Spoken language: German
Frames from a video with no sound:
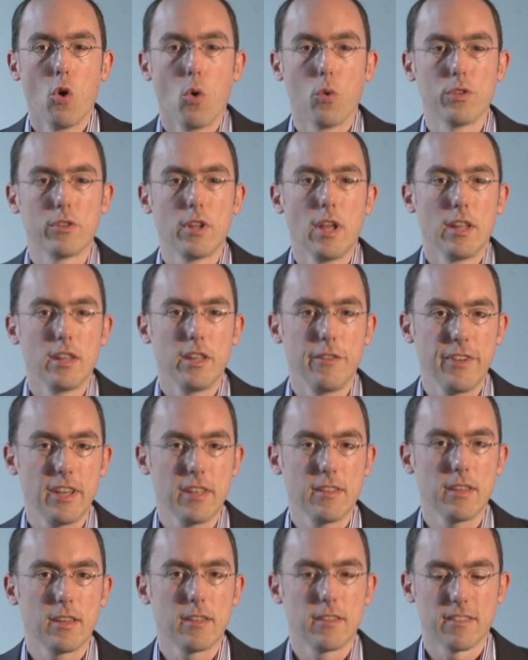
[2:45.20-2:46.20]
Und die
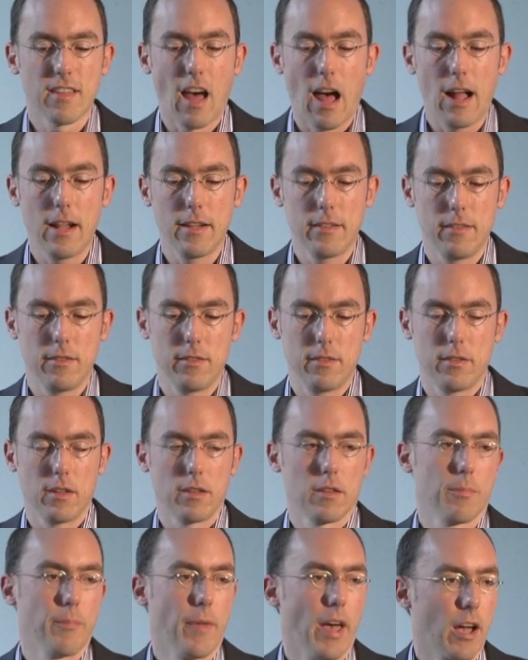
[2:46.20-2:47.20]
wichtige Zahl, die Sie
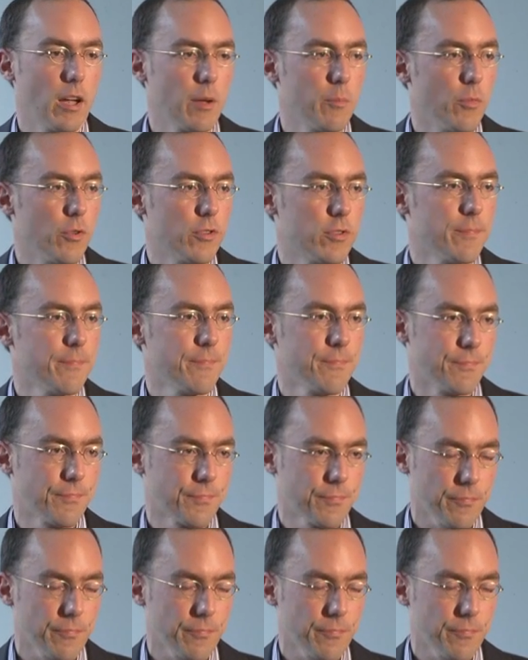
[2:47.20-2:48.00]
sich merken müssen,